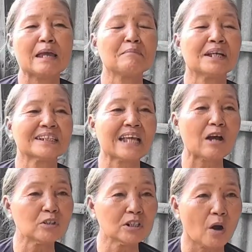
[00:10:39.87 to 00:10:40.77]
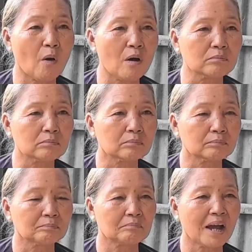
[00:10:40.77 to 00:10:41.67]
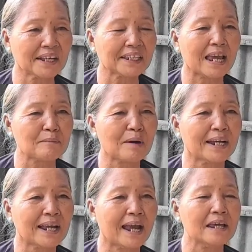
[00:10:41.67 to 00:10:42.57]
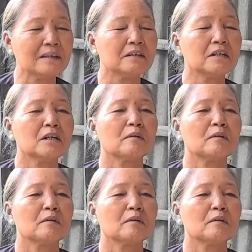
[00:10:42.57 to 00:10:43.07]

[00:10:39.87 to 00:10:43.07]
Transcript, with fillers: em là sáu đứa con, ba trai ba gái,